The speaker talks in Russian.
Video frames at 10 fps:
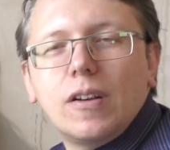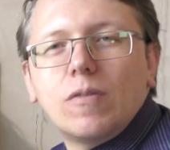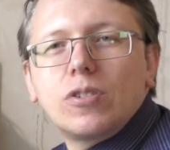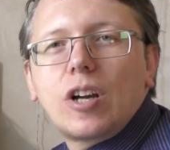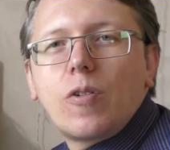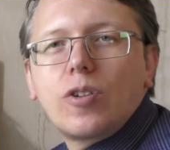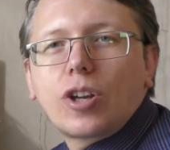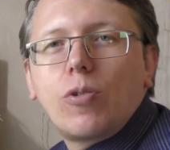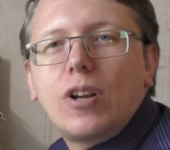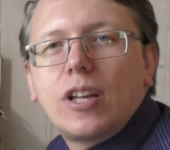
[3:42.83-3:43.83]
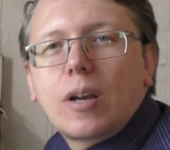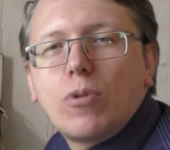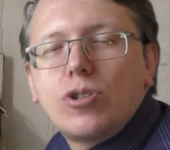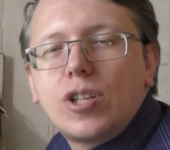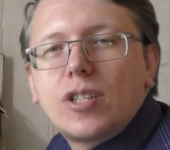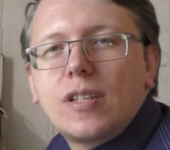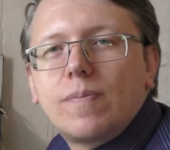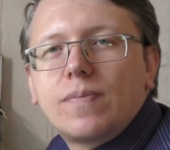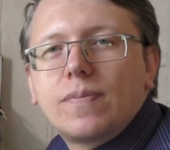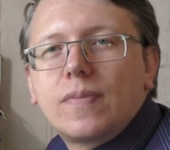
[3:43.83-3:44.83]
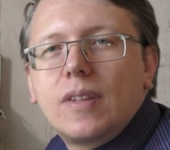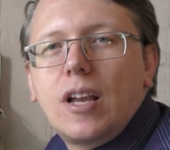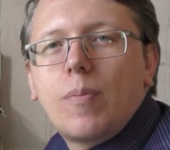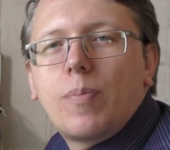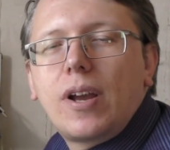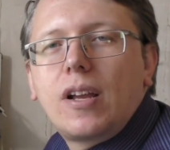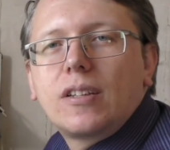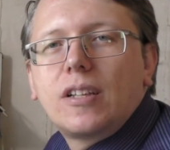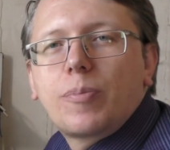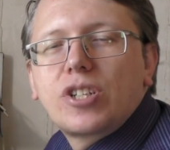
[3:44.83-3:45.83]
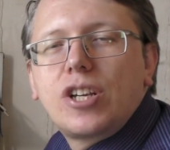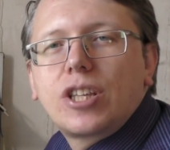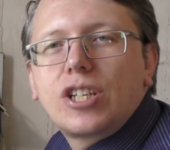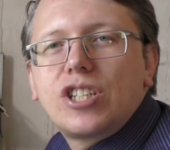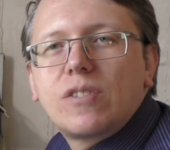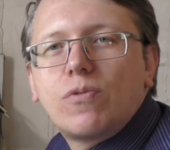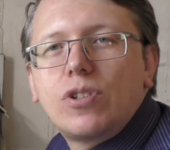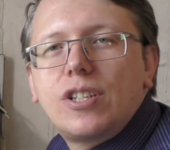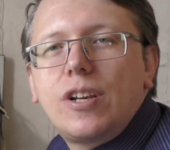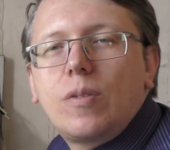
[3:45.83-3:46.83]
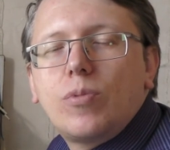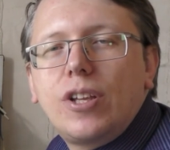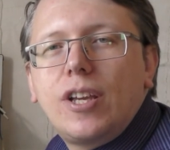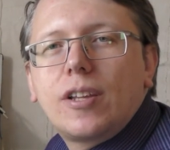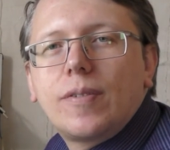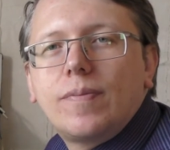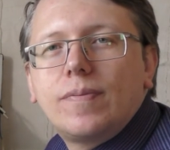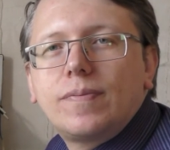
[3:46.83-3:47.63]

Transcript: Вот такой вот регулятор мощности для паяния на напряжение 36 вольт сделал мой дед.